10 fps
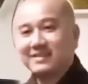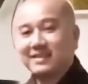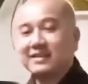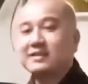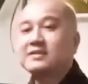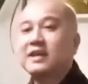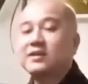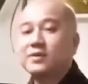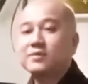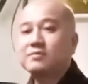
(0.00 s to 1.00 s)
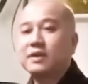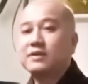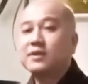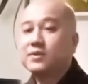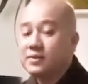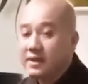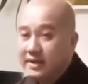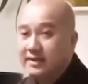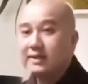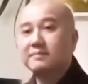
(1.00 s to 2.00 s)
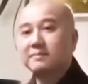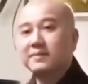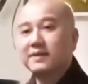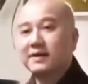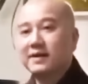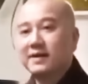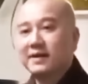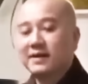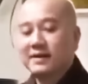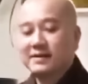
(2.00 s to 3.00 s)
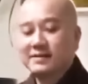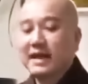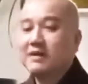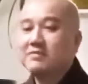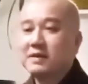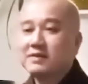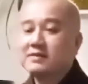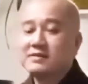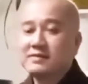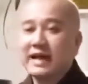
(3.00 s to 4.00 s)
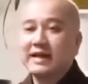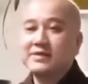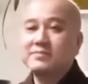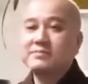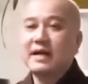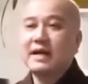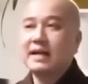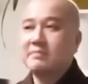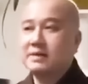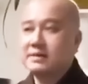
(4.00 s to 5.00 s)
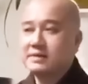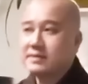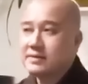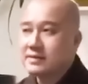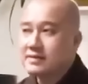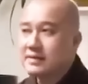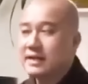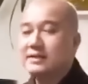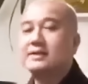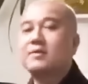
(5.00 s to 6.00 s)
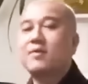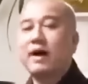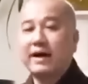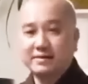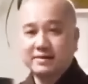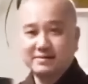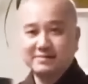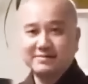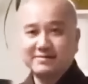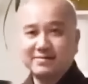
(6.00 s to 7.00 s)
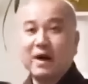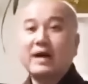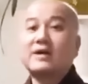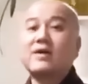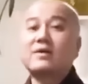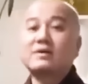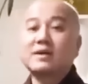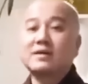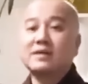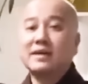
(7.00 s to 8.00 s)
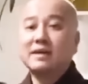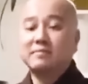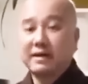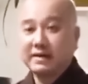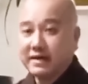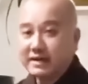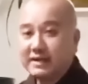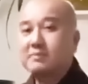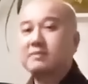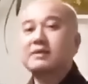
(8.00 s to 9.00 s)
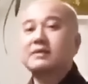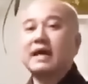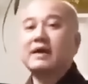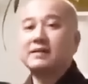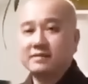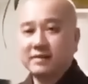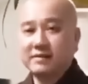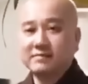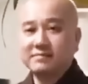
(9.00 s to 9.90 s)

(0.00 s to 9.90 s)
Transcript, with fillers: Thật thưa đại chúng là nhiều khi á, các vị thường dạy chúng ta là mình chưa chứng thánh thì khoan đó, khoan nói cái mà nghĩ rằng mình đã được á.